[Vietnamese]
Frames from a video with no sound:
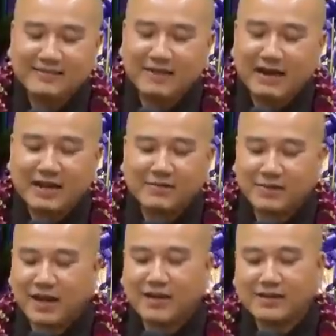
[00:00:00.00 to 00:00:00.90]
và
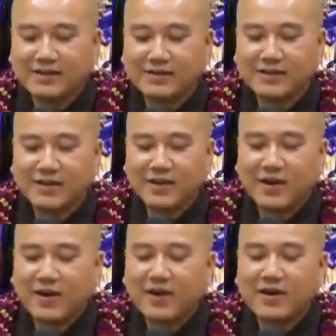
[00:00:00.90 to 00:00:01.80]
đồng thời
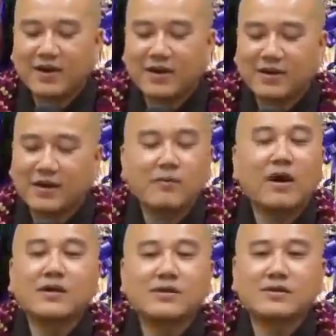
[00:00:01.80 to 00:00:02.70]
nó không
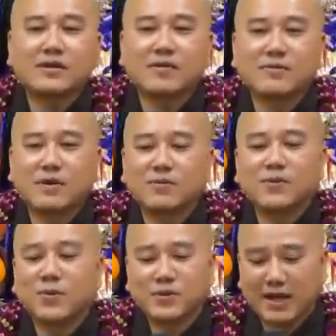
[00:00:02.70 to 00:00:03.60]
hết, không
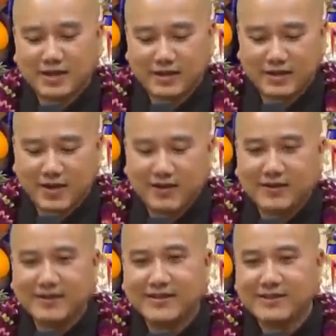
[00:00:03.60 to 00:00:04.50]
có đủ giờ để nói.
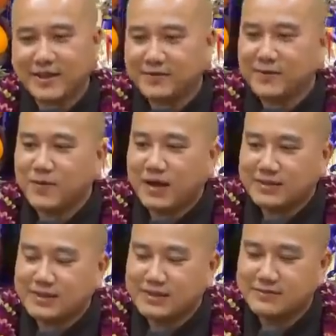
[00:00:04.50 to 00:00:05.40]
Thôi Pháp Hòa
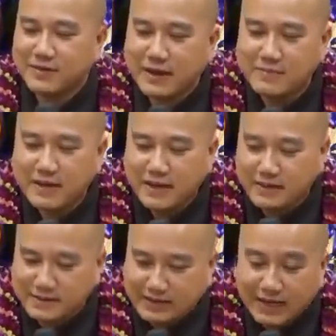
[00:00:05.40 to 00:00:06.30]
xin phép
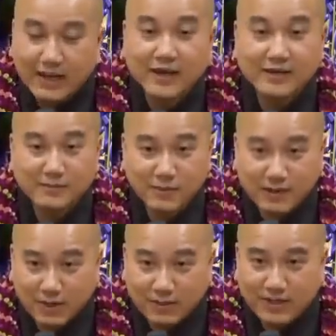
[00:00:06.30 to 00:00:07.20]
trả lời được
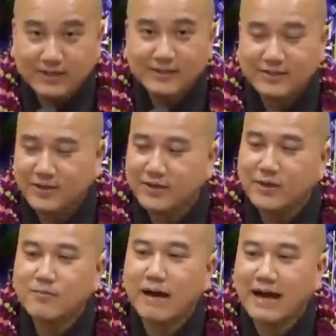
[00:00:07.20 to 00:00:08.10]
một câu đi cho nó
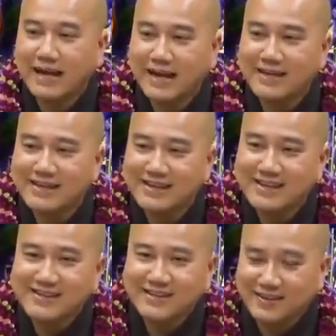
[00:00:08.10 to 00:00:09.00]
công bằng ha.
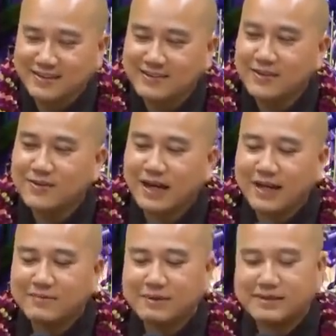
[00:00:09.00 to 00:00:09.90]
Rồi những câu
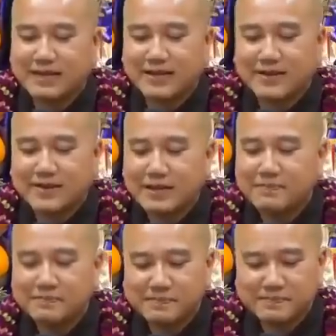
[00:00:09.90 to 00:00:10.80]
khác mình sẽ nói
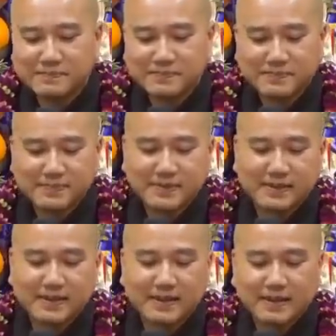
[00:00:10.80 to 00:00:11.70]
tiếp.
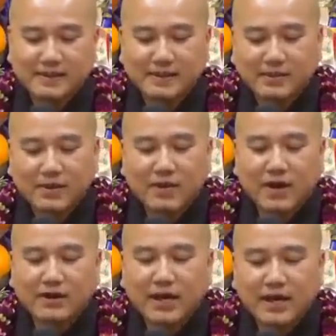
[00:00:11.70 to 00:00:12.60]
Giờ câu
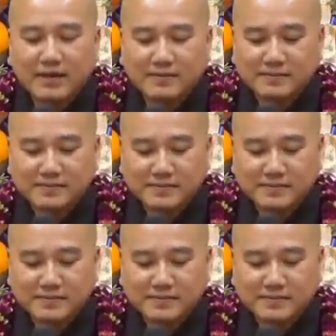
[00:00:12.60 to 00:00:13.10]
hỏi kế.